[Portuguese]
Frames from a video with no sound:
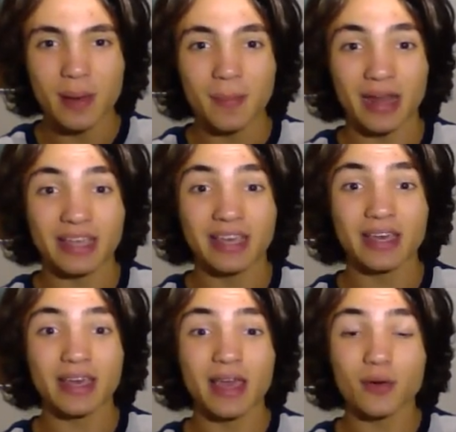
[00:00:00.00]
para
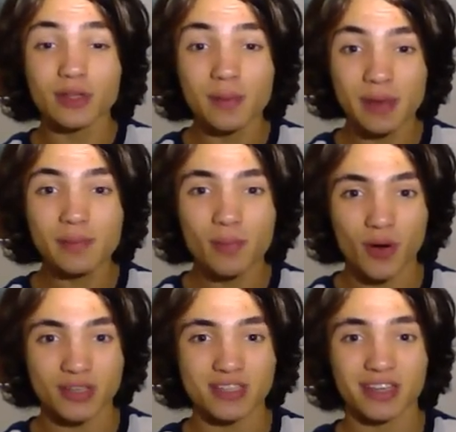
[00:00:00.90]
que eu também
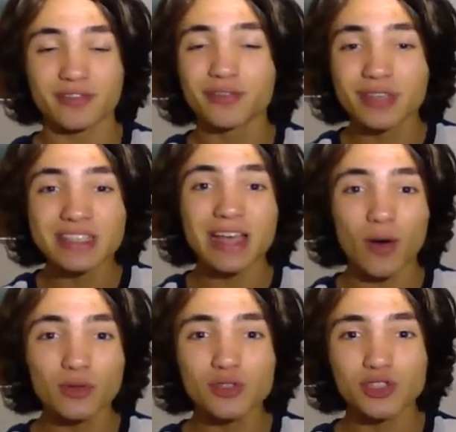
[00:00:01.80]
possa influenciar
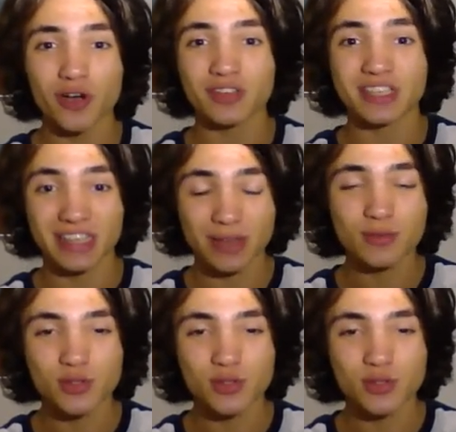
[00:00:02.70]
outros jovens que têm